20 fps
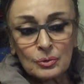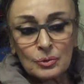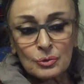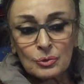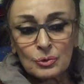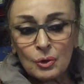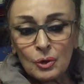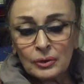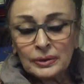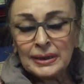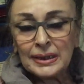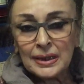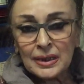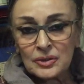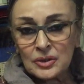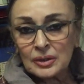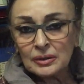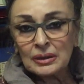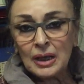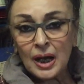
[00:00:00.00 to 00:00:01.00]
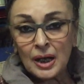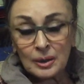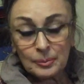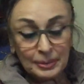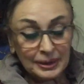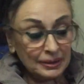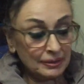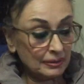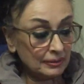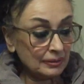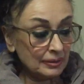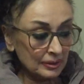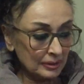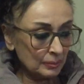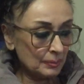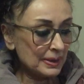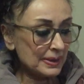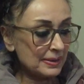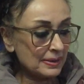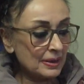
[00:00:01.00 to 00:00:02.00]
son derece dar bir
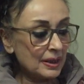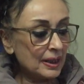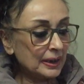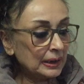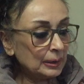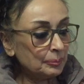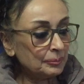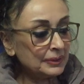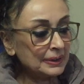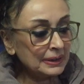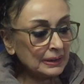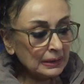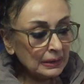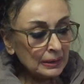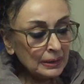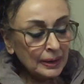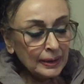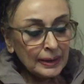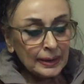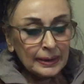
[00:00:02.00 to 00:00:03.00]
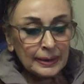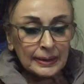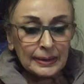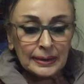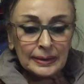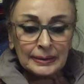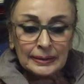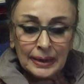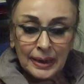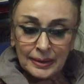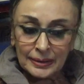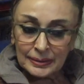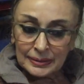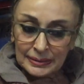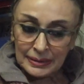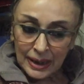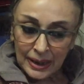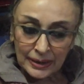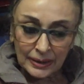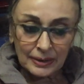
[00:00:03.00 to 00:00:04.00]
tanıma sahipti e,
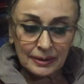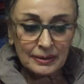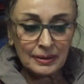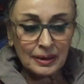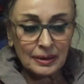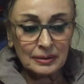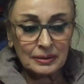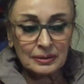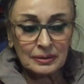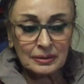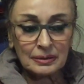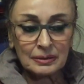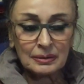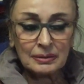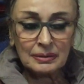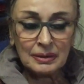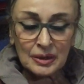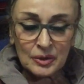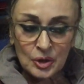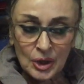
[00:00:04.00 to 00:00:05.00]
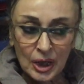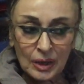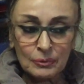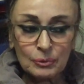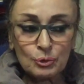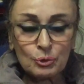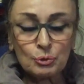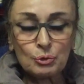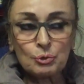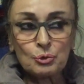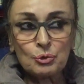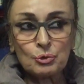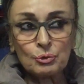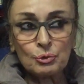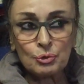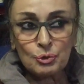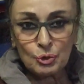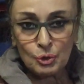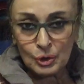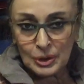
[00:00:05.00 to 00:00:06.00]
Yargıtay kararları tecavüz
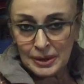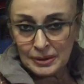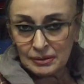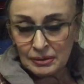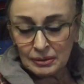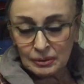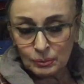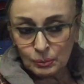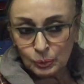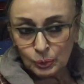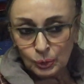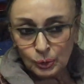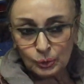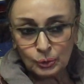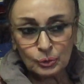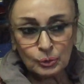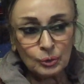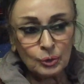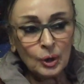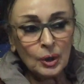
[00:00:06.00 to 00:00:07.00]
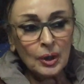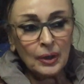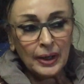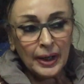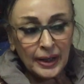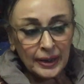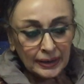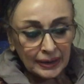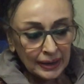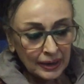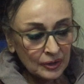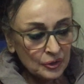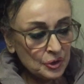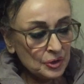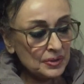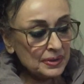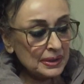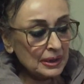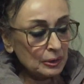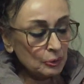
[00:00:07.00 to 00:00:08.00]
suçunu şöyle tanımlıyordu. Erkek
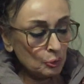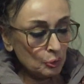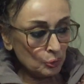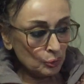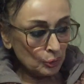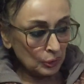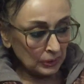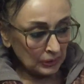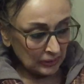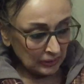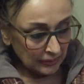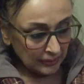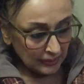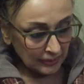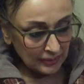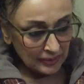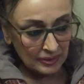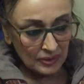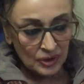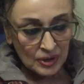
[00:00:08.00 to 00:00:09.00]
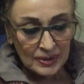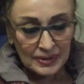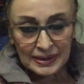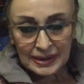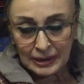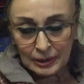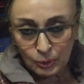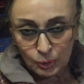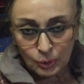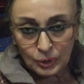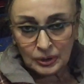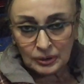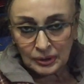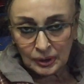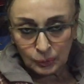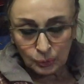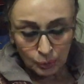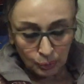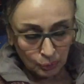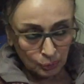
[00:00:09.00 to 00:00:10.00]
cinsel organının kadın cinsel
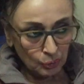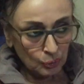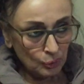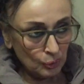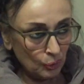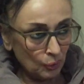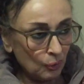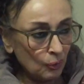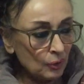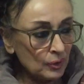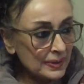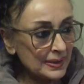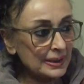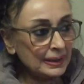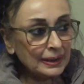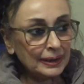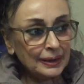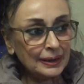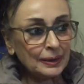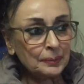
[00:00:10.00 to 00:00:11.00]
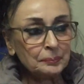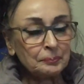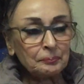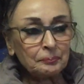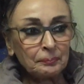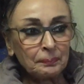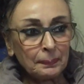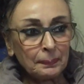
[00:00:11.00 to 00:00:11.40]
organına dühulü. Oysa ki